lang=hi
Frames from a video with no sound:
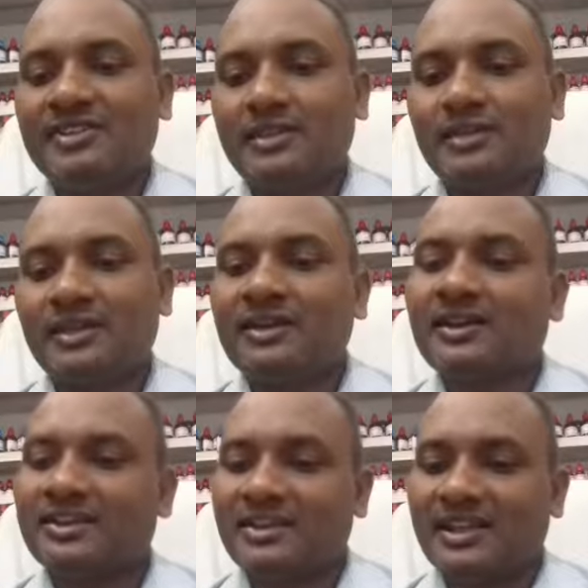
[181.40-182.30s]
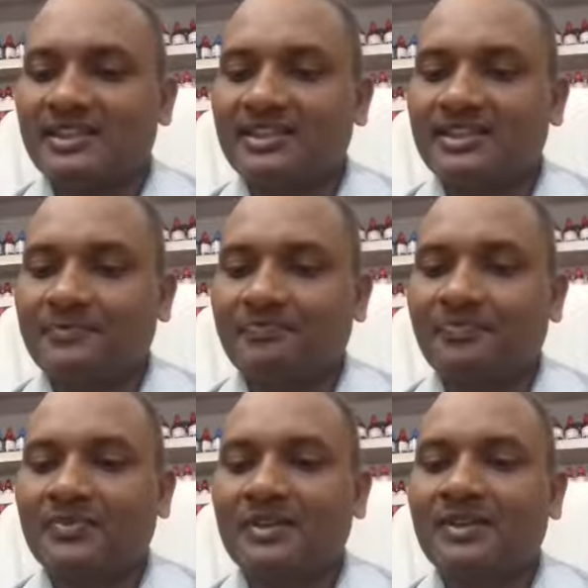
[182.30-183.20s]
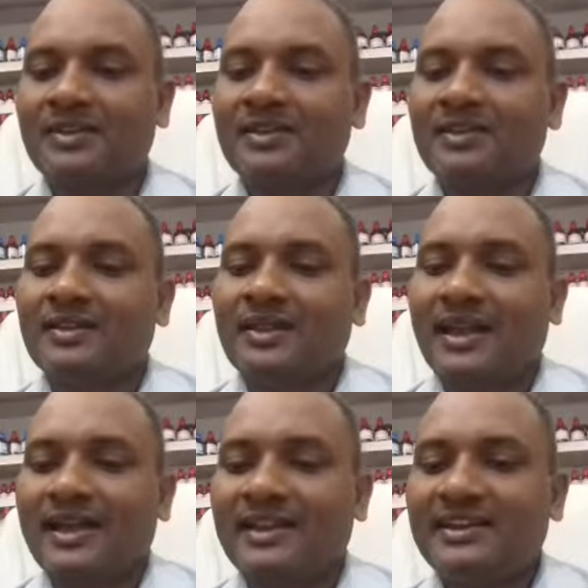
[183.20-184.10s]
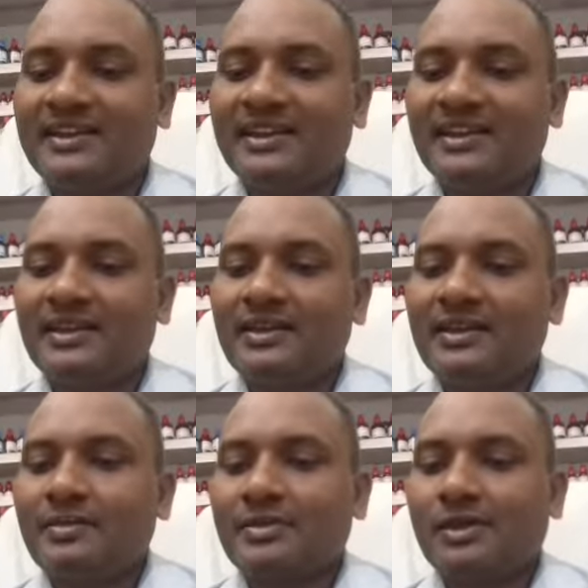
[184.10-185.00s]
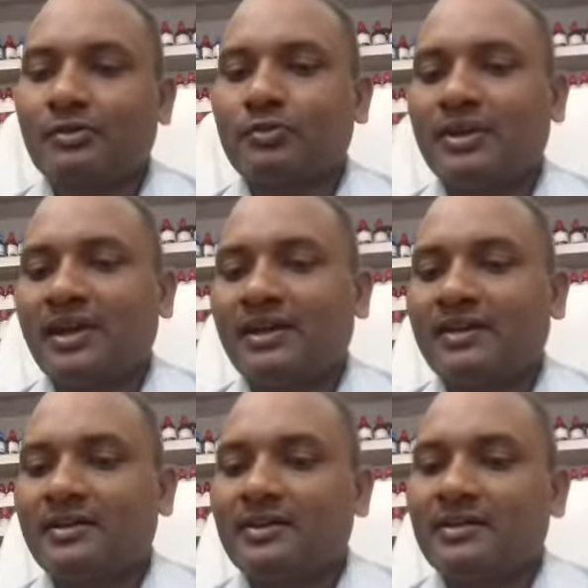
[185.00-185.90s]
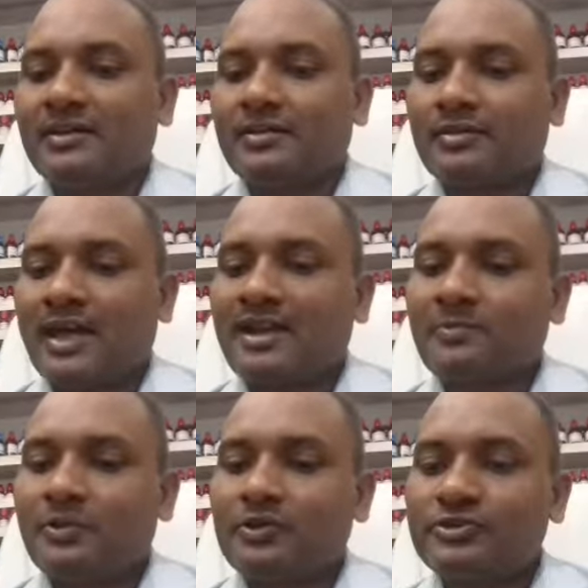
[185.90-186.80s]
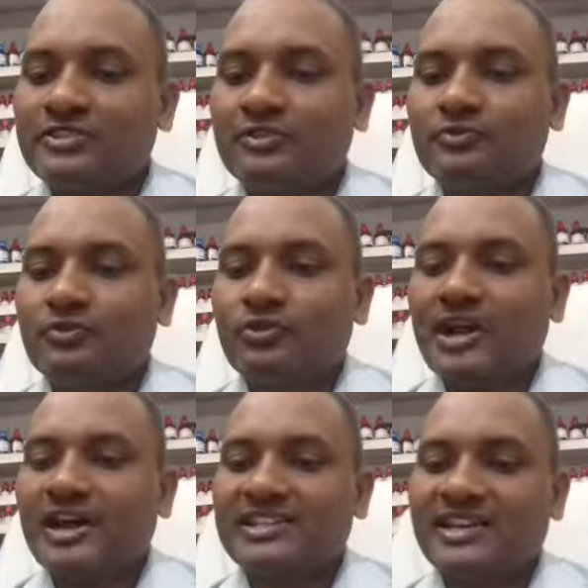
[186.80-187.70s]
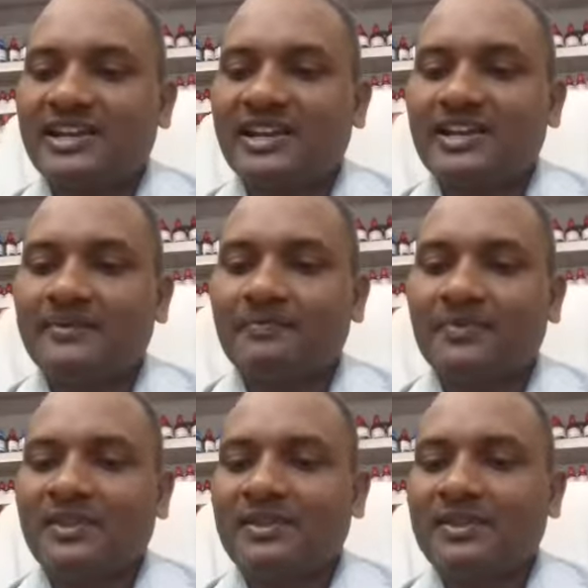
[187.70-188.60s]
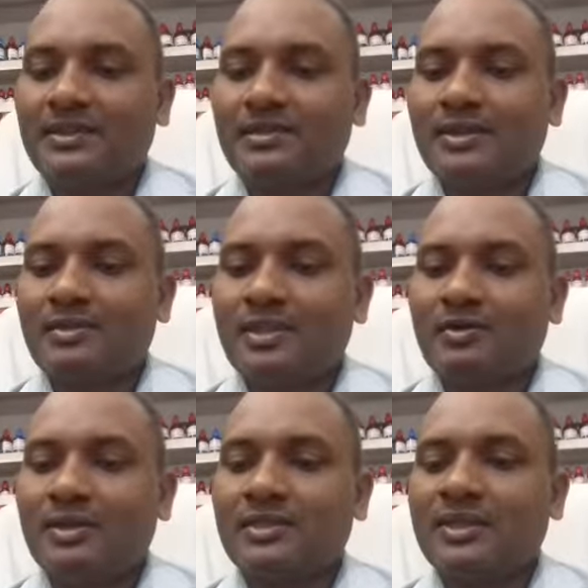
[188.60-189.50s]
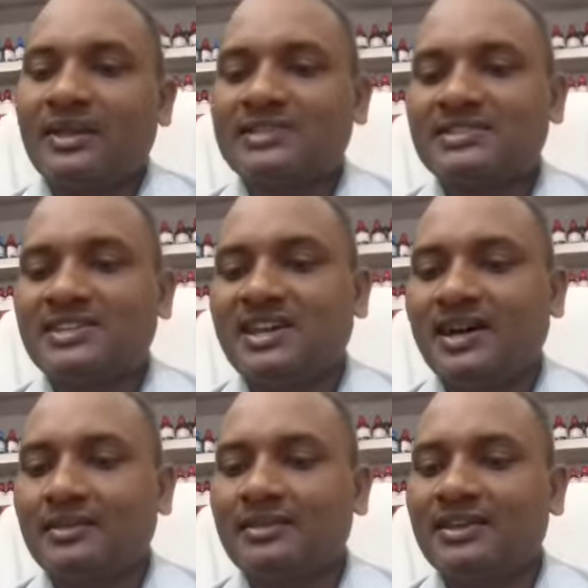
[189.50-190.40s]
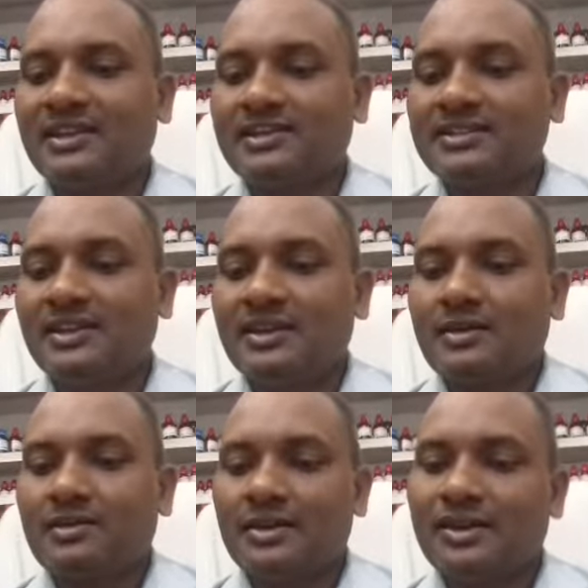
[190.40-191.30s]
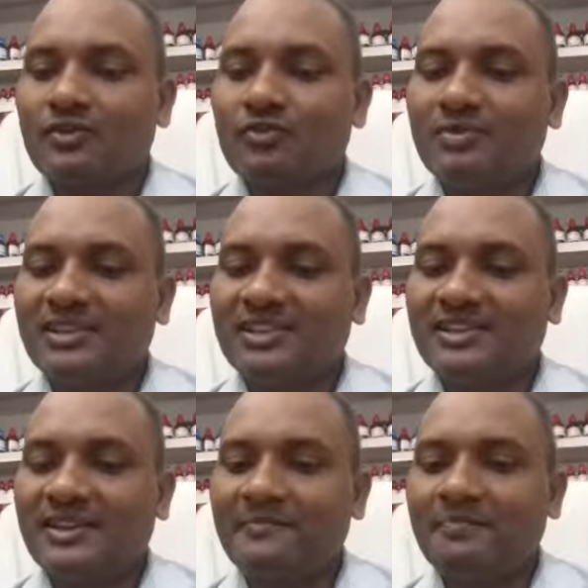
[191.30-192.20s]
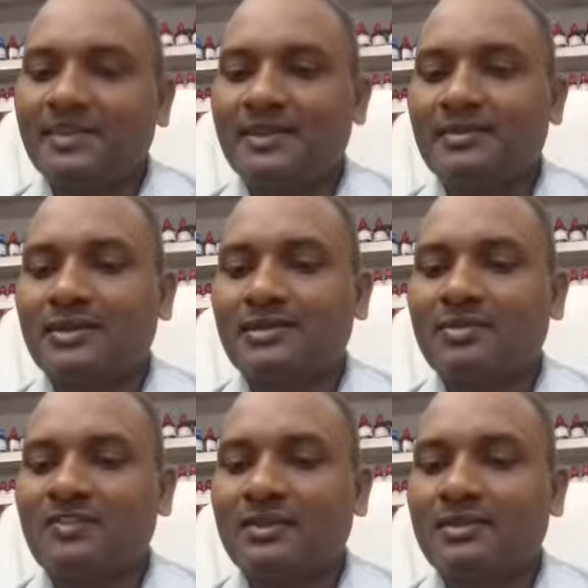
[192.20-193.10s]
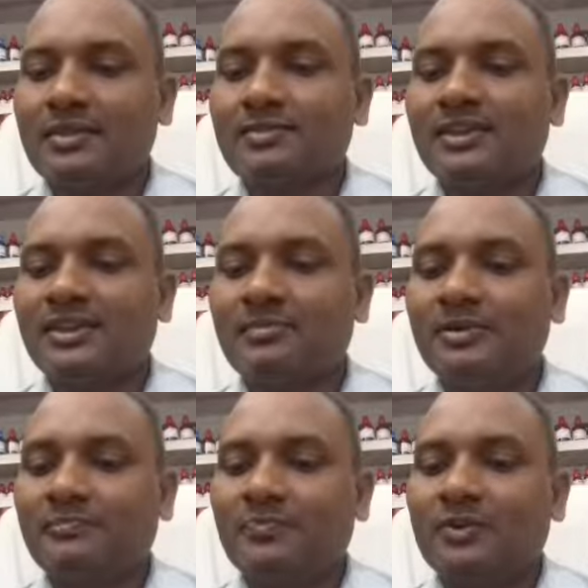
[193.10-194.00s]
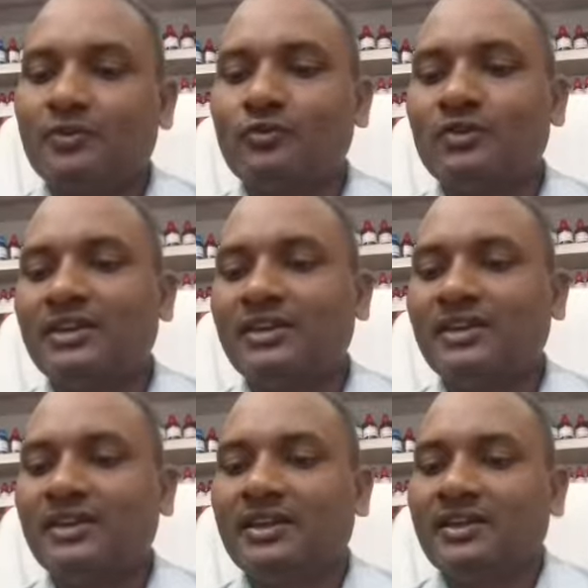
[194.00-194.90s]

वजह से कतराती हैं आगे लिख रही हैं सरसों का साग पौष्टिक गुणों का खजाना है इसके सेवन से अच्छी खासी एनर्जी शरीर को मिलती है इसके सेवन से शरीर में खून की